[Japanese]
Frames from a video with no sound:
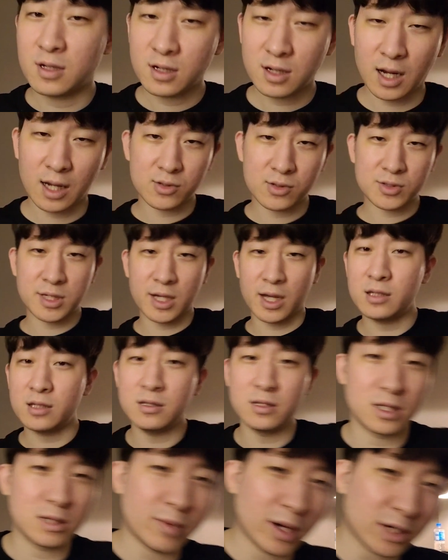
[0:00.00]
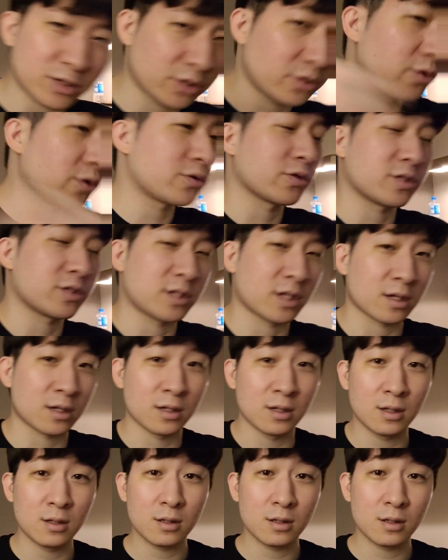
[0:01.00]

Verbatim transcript: 加藤さん会いに行きましょうよとしたら、